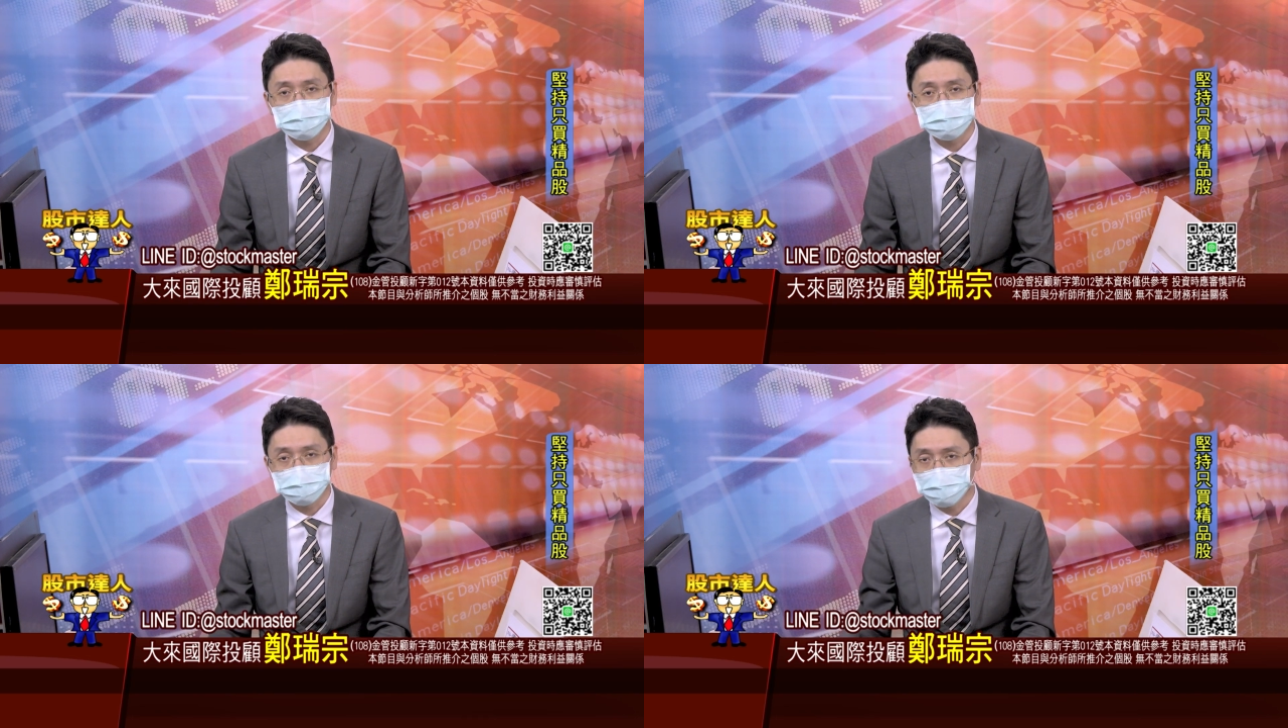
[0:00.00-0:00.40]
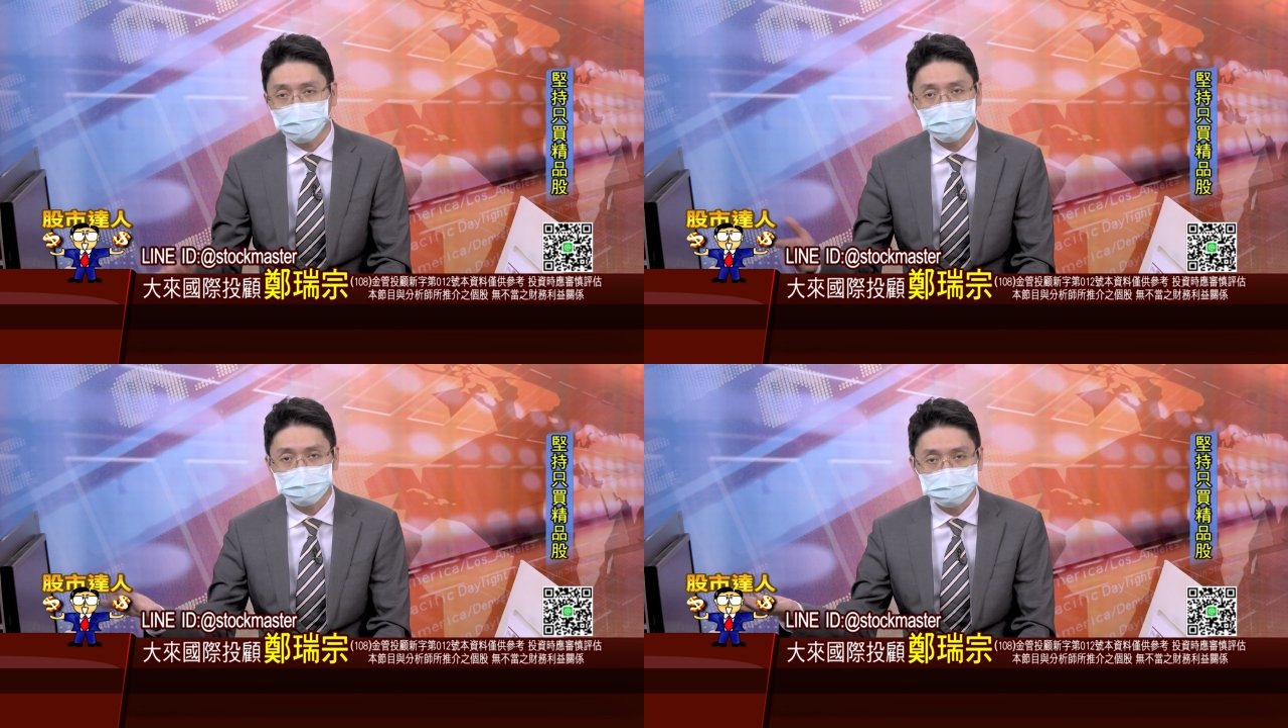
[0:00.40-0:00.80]
中华
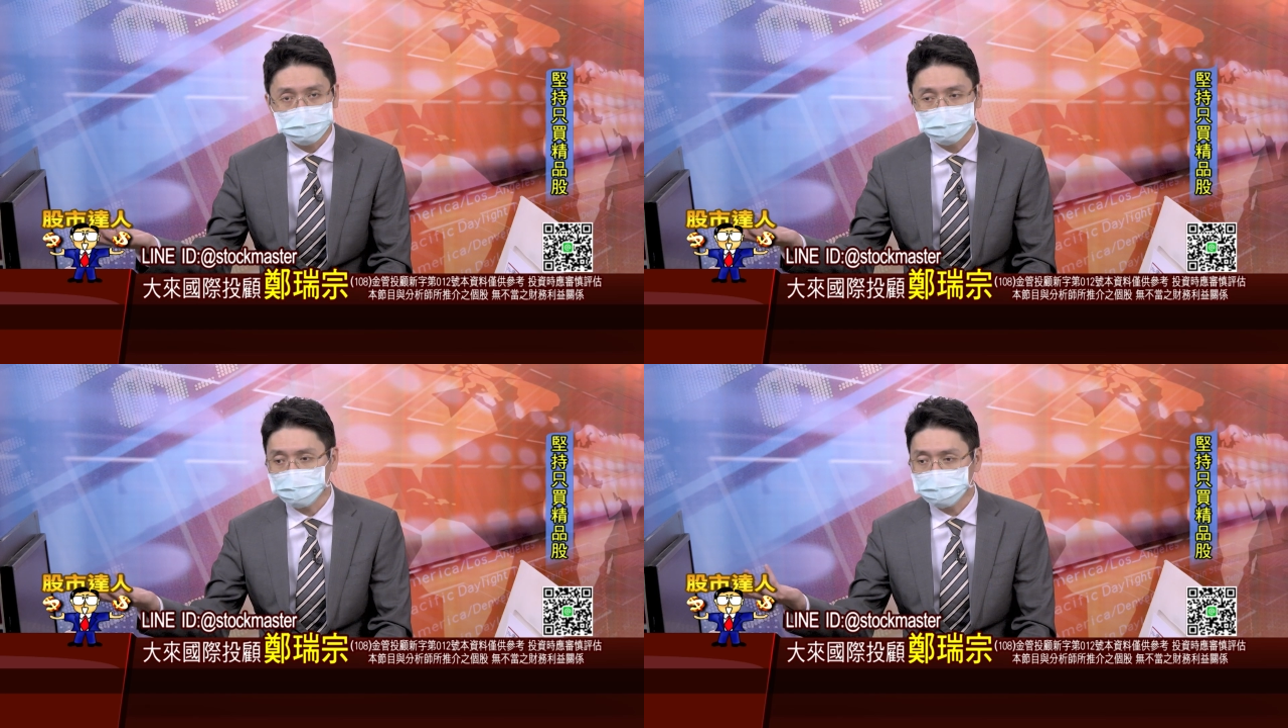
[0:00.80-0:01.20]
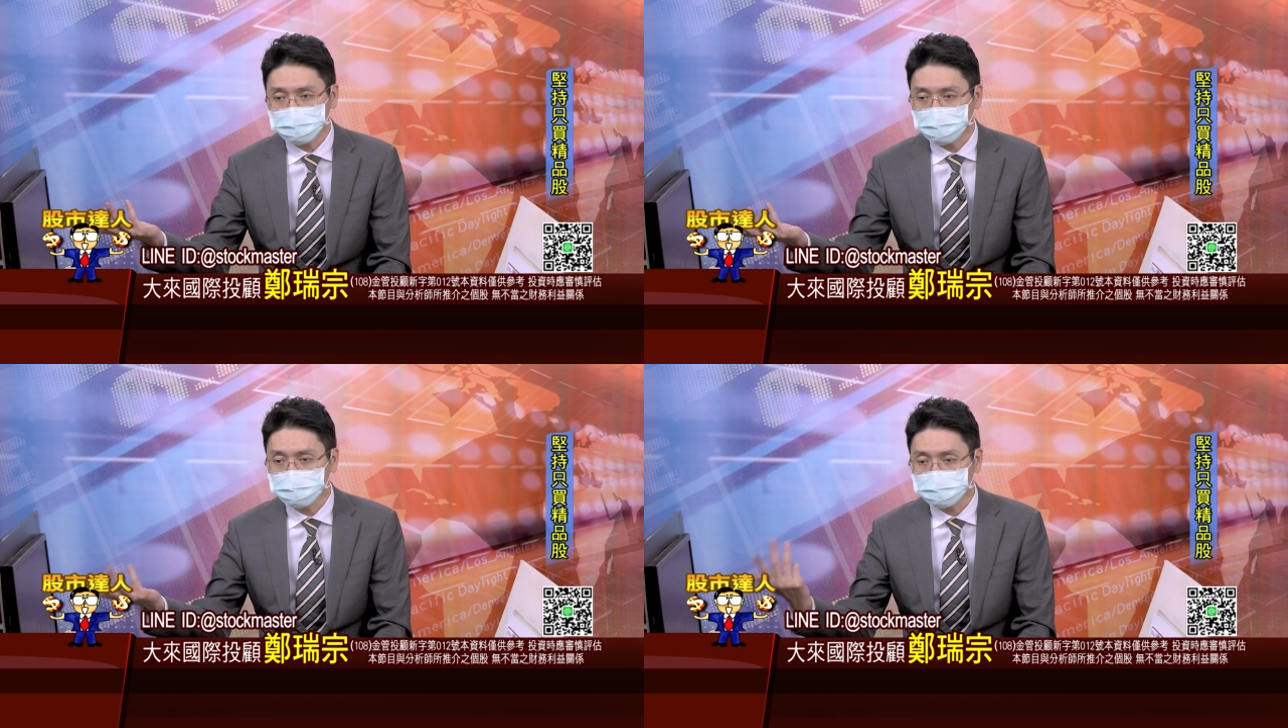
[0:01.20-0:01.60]
化跟 M
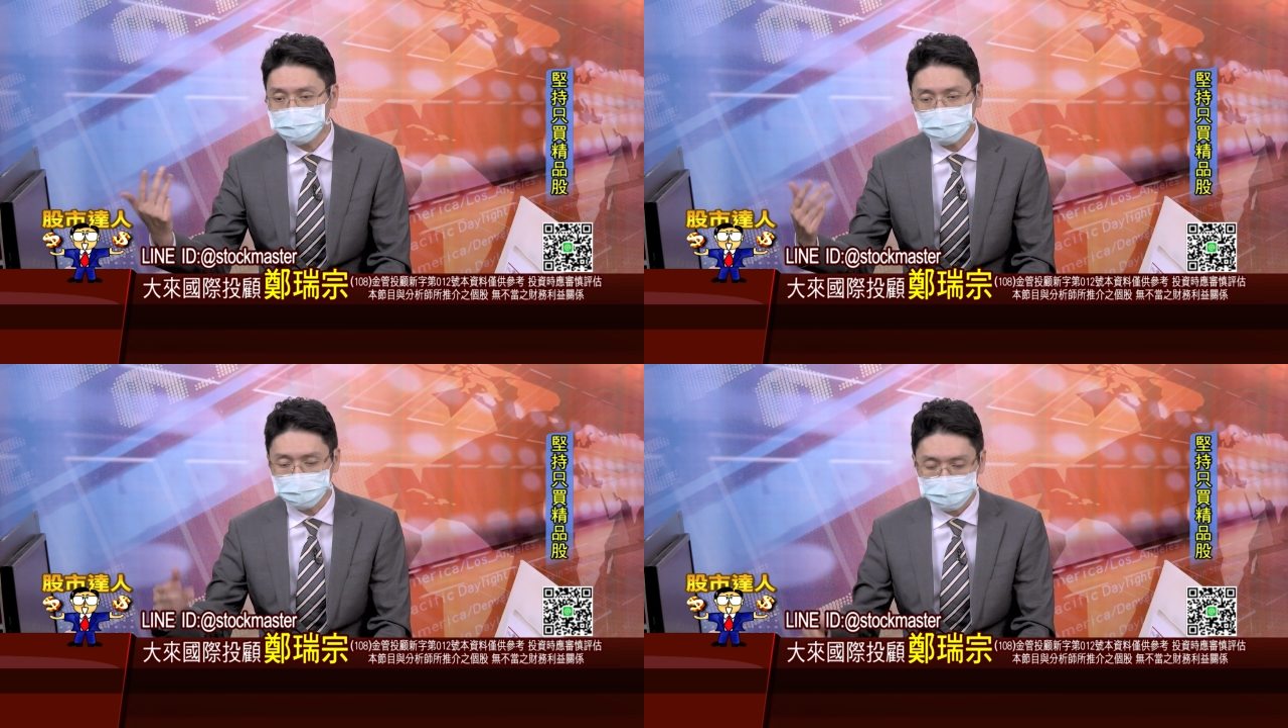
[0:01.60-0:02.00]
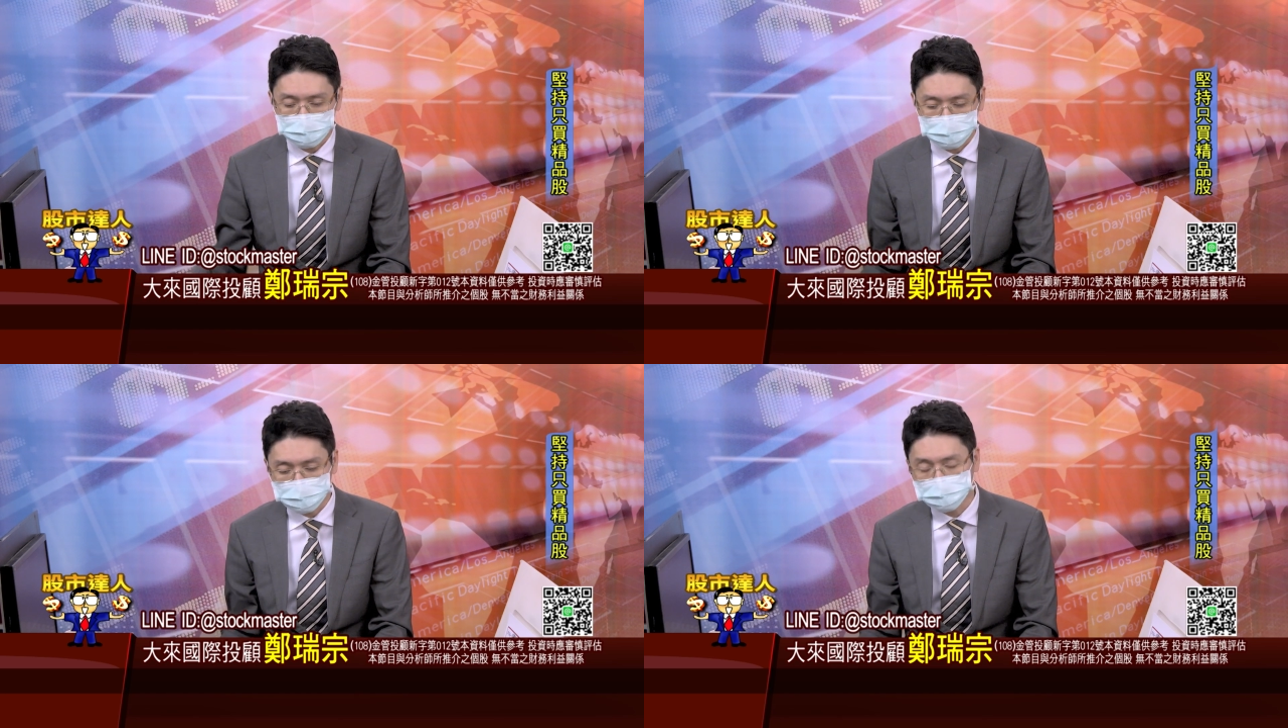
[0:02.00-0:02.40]
三一，我想就
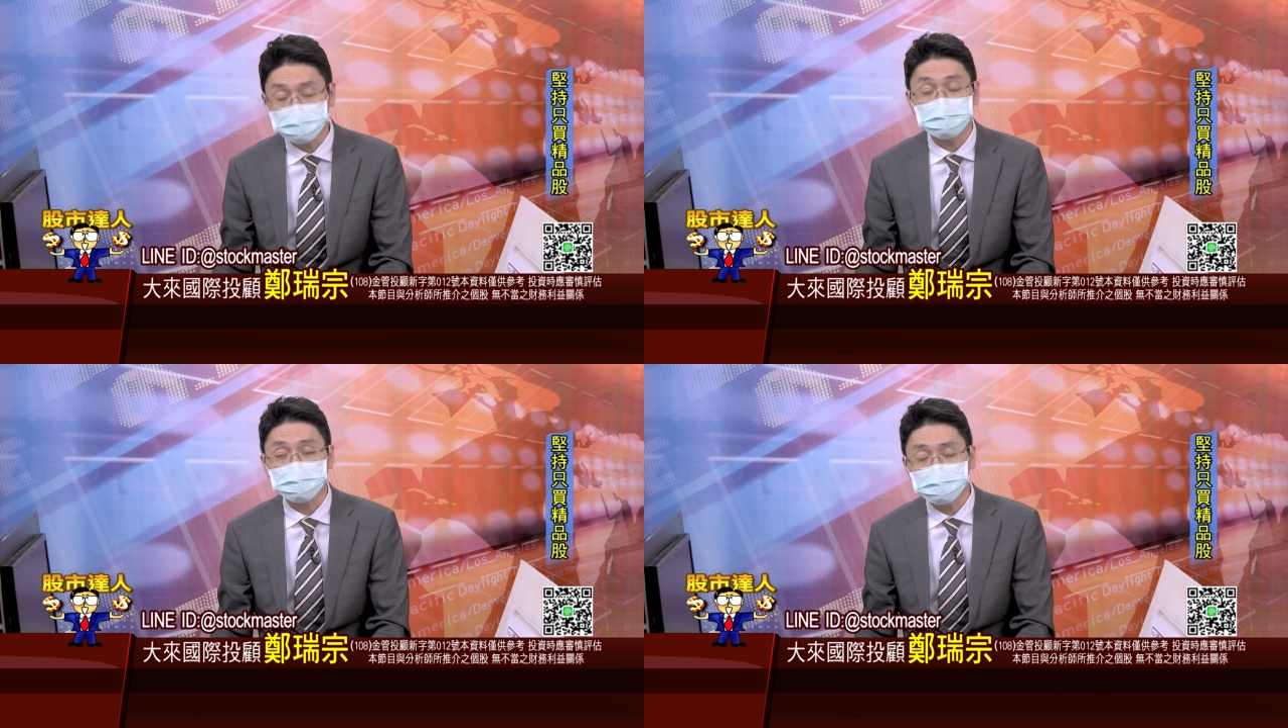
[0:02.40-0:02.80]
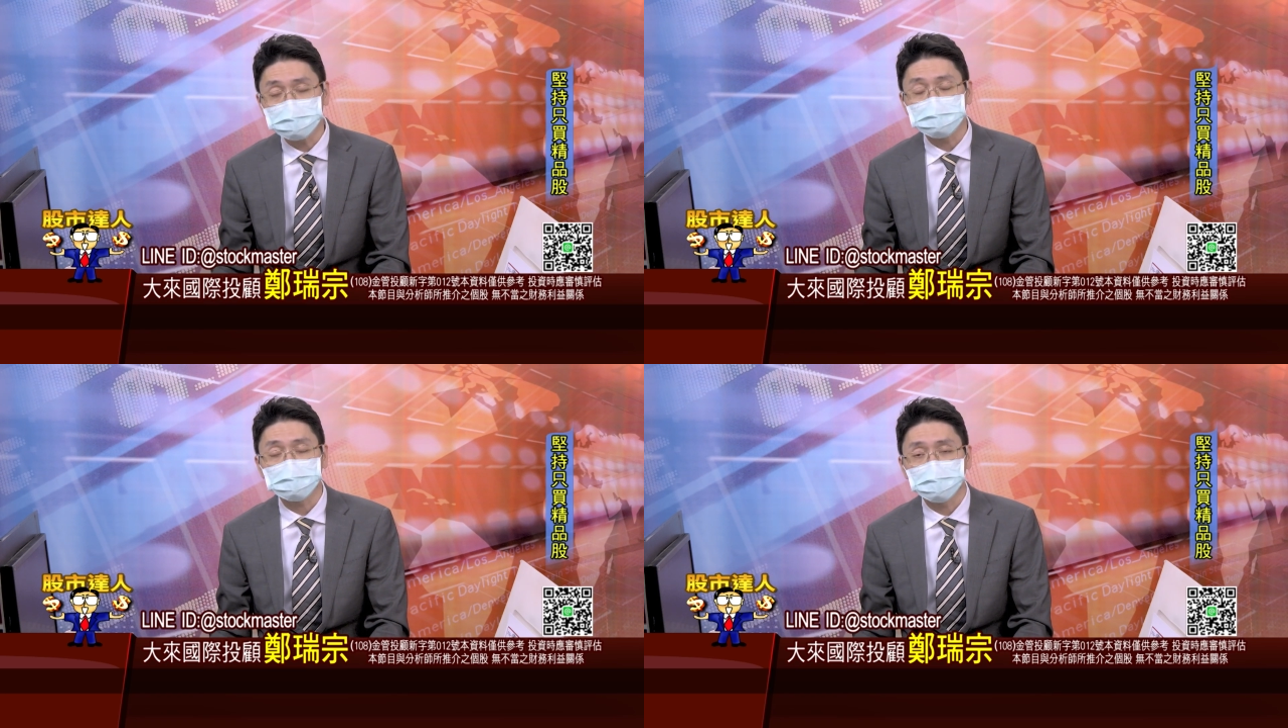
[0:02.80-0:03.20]
是明显的
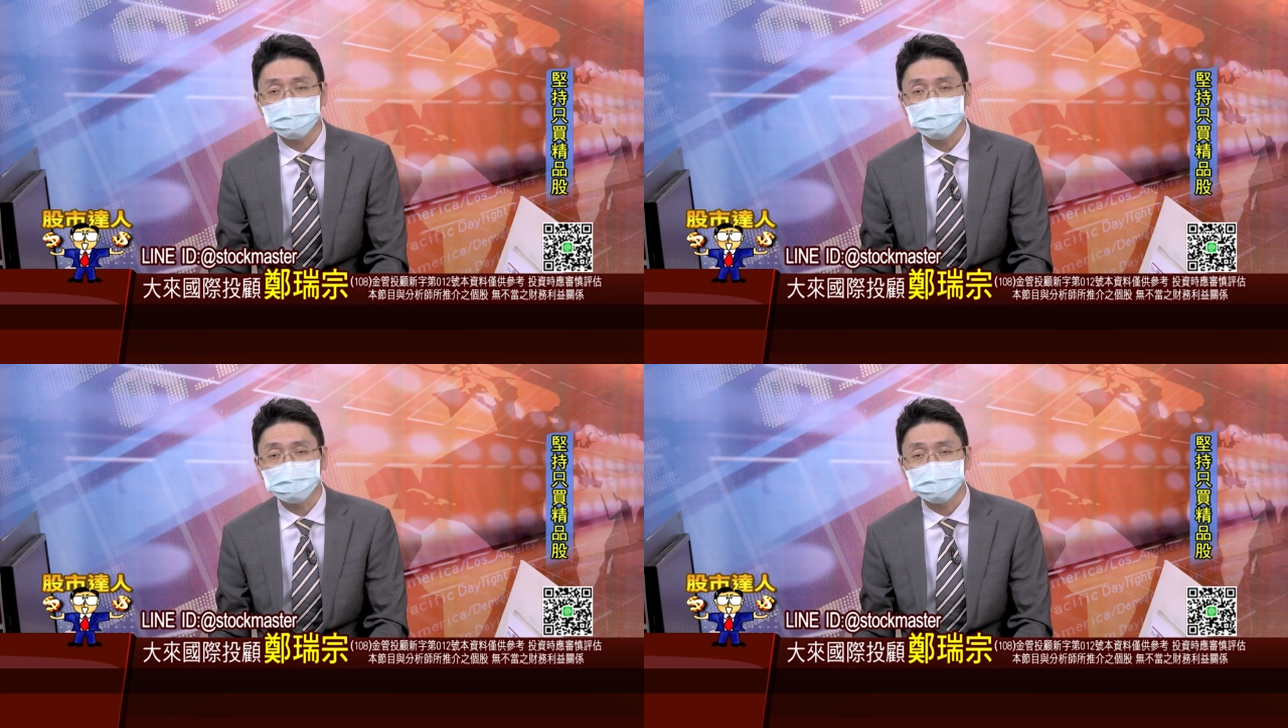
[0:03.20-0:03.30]
例子。